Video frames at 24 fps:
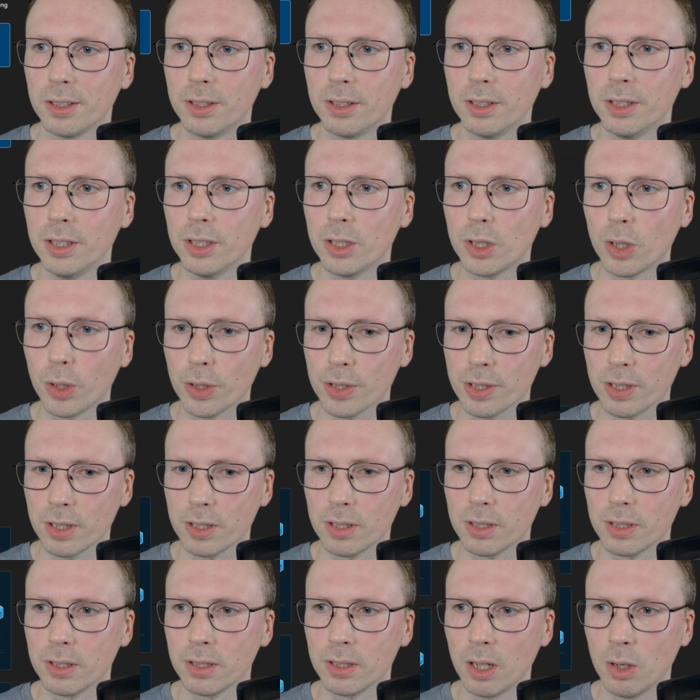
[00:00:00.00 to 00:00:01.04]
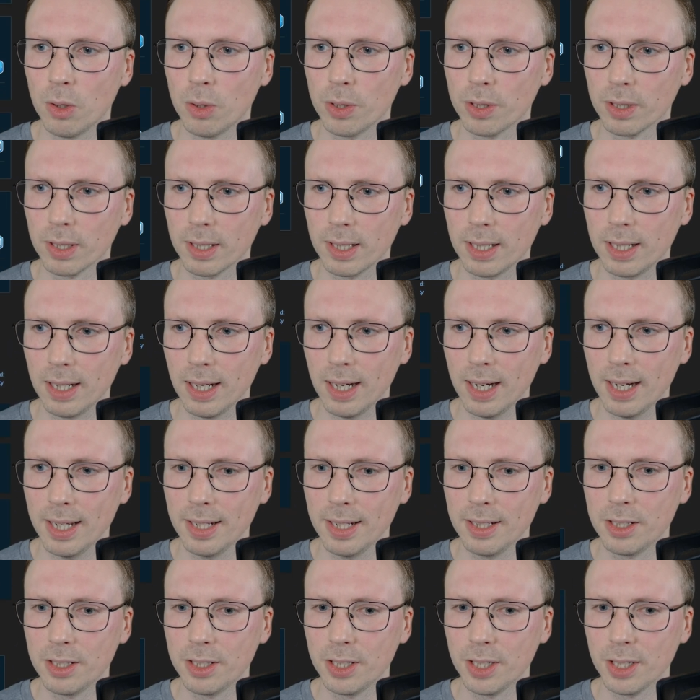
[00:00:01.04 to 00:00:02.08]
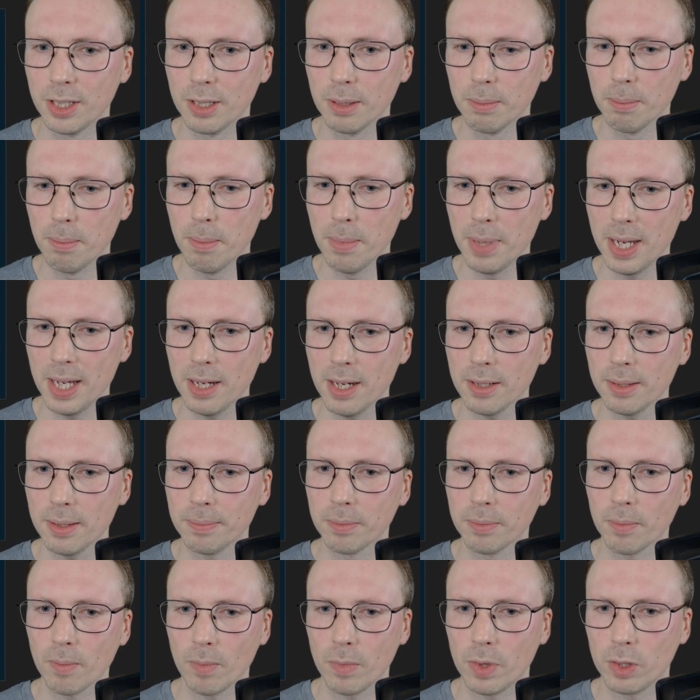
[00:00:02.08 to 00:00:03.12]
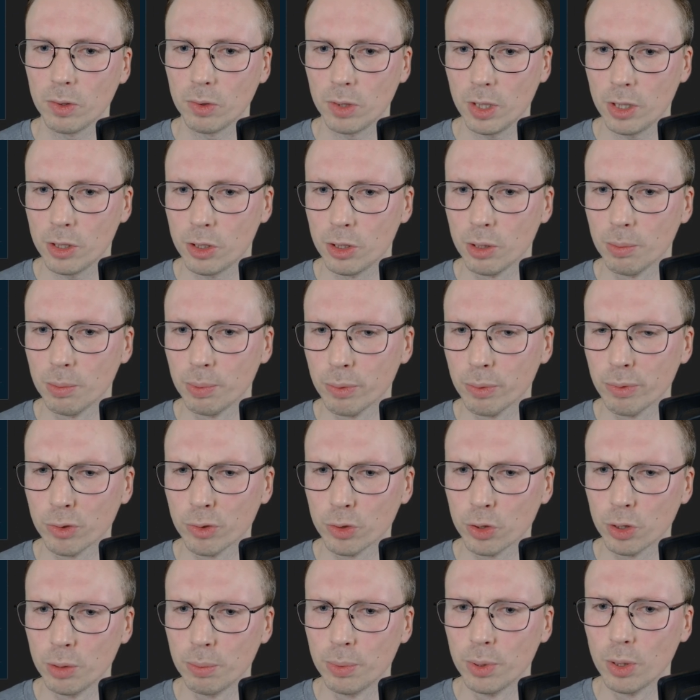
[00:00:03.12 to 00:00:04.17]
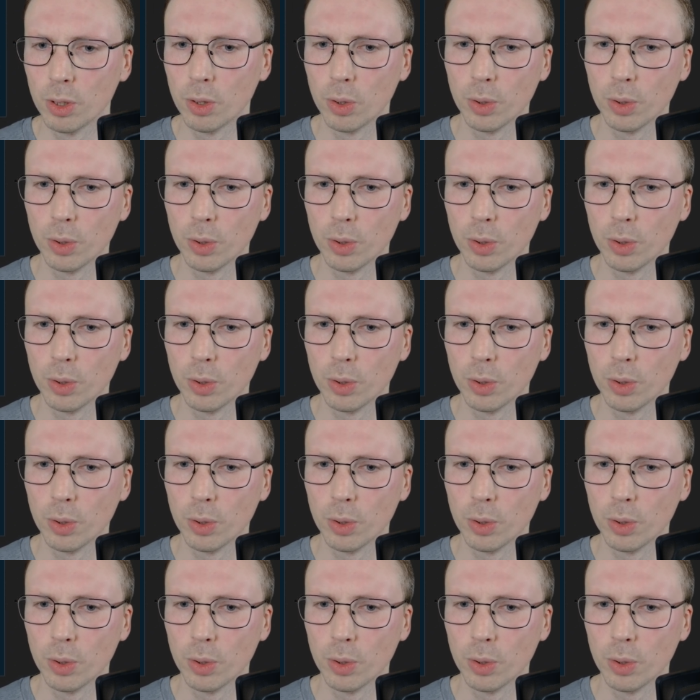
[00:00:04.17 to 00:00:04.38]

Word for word: die kosten auch einen kleinen Ticken mehr. Da ist die Prüfungsgebühr